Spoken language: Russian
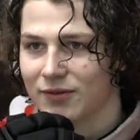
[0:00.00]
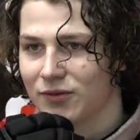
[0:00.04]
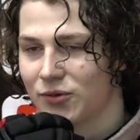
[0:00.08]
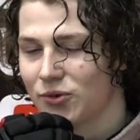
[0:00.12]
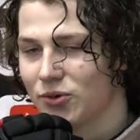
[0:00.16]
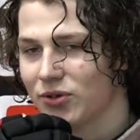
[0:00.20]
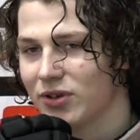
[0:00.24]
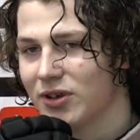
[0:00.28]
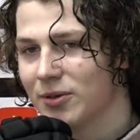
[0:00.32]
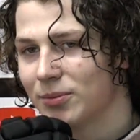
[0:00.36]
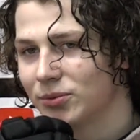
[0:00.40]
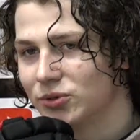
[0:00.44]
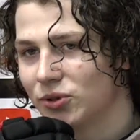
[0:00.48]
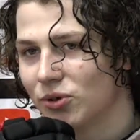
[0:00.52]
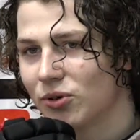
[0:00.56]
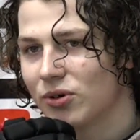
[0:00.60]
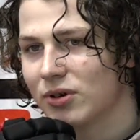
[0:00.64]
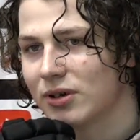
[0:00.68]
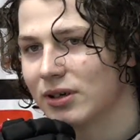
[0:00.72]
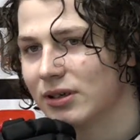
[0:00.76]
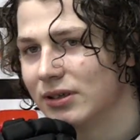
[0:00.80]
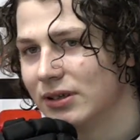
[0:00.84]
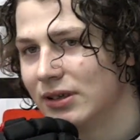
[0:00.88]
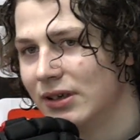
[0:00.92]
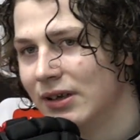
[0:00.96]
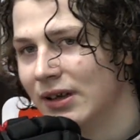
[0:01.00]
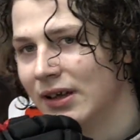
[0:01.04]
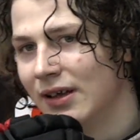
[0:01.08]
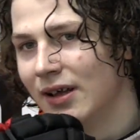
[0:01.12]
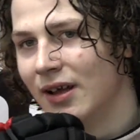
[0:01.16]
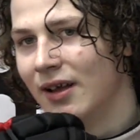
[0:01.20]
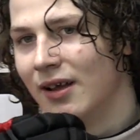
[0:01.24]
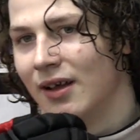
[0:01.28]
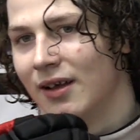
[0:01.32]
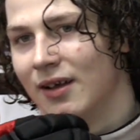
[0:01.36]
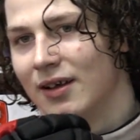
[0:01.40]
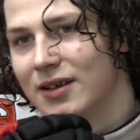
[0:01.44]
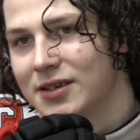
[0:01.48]
вроде неплохо.
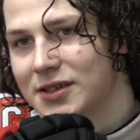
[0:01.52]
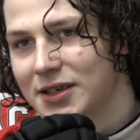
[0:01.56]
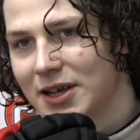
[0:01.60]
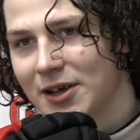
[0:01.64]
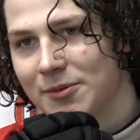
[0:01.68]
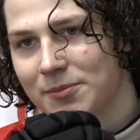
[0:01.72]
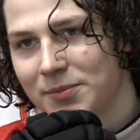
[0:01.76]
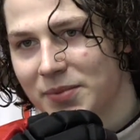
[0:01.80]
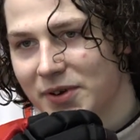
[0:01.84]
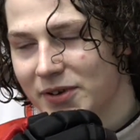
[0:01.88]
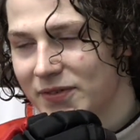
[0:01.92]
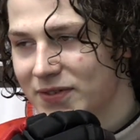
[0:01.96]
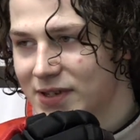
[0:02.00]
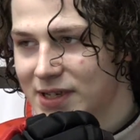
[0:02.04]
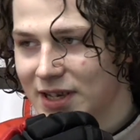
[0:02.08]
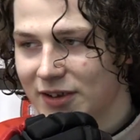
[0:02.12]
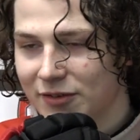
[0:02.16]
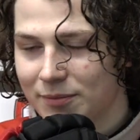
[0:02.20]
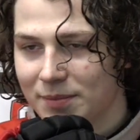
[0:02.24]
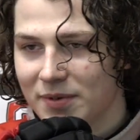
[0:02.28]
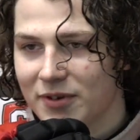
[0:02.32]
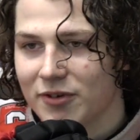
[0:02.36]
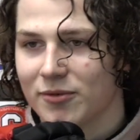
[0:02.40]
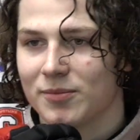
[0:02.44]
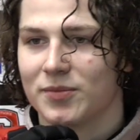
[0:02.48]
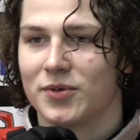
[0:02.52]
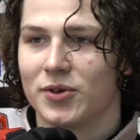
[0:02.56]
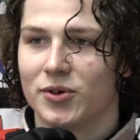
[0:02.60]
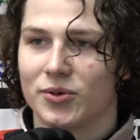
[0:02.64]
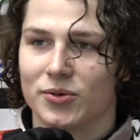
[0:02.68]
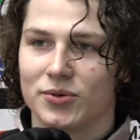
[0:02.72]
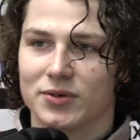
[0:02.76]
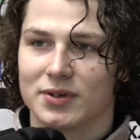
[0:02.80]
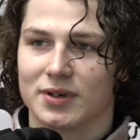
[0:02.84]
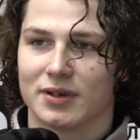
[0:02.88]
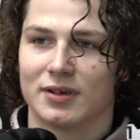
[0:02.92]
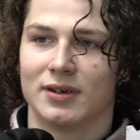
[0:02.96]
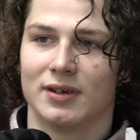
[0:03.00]
Сами привезли в первом
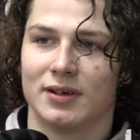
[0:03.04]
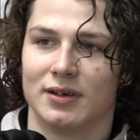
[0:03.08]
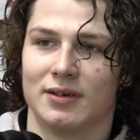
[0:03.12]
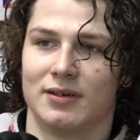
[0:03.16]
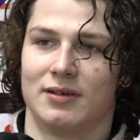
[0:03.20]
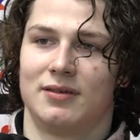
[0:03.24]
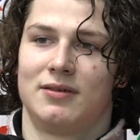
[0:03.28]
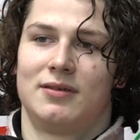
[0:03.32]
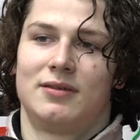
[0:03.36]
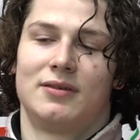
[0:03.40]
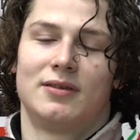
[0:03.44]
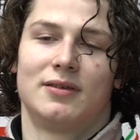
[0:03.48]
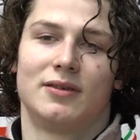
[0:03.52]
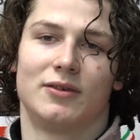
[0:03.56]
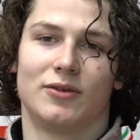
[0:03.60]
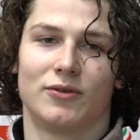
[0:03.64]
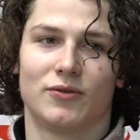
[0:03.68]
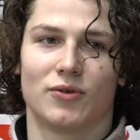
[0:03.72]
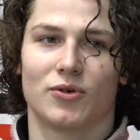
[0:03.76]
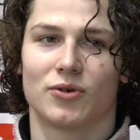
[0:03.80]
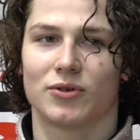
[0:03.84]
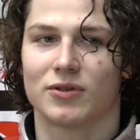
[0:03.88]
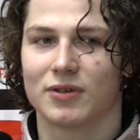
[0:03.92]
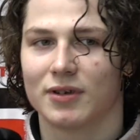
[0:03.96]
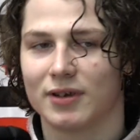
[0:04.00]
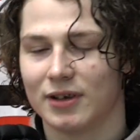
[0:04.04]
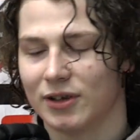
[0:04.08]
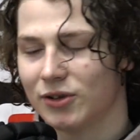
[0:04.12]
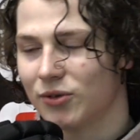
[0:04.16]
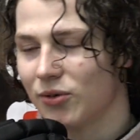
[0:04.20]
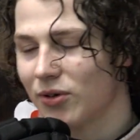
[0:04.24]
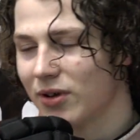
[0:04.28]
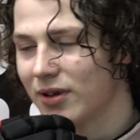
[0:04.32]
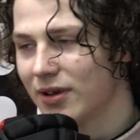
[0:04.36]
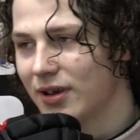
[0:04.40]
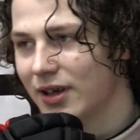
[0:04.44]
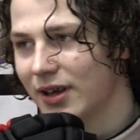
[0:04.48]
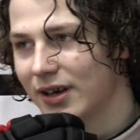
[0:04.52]
периоде. Вот итог
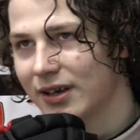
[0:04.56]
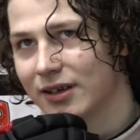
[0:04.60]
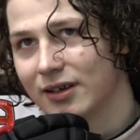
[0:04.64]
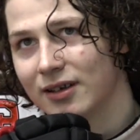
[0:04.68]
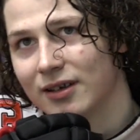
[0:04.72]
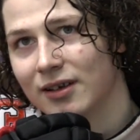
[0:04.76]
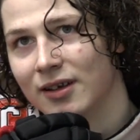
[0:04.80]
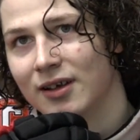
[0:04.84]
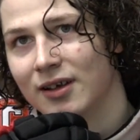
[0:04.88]
игры